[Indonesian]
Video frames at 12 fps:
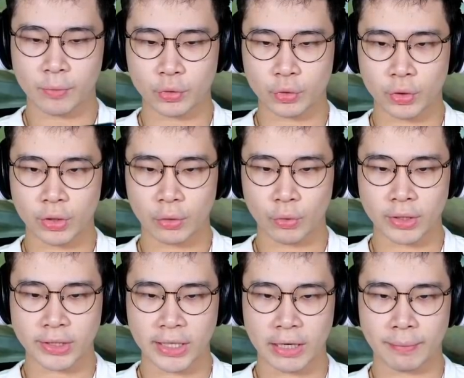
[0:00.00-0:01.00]
musuhnya udah keluar
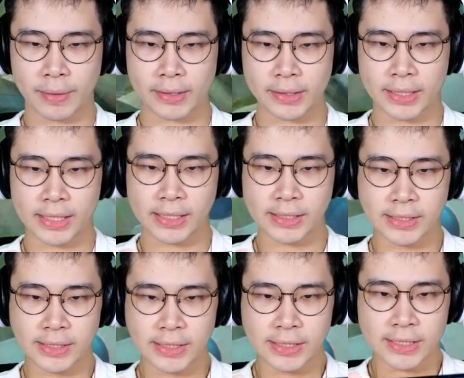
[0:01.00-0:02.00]
skill apa aja.
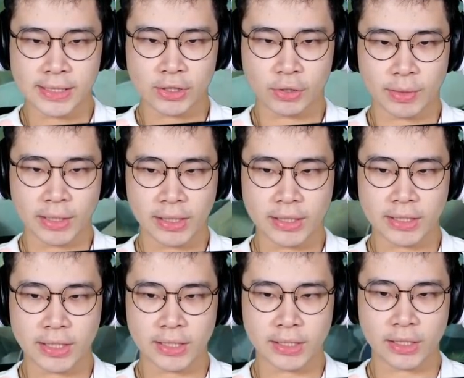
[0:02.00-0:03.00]
kita
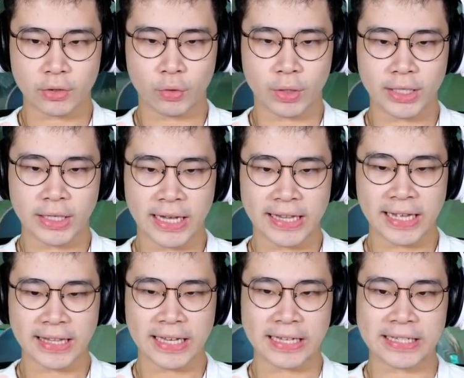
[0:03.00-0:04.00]
cicil-cicil dulu aja nih,
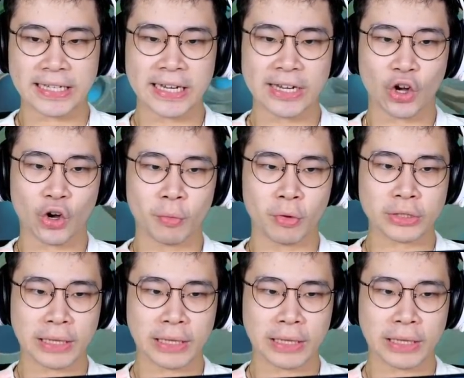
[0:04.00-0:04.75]
hati-hati guys. Kita di combo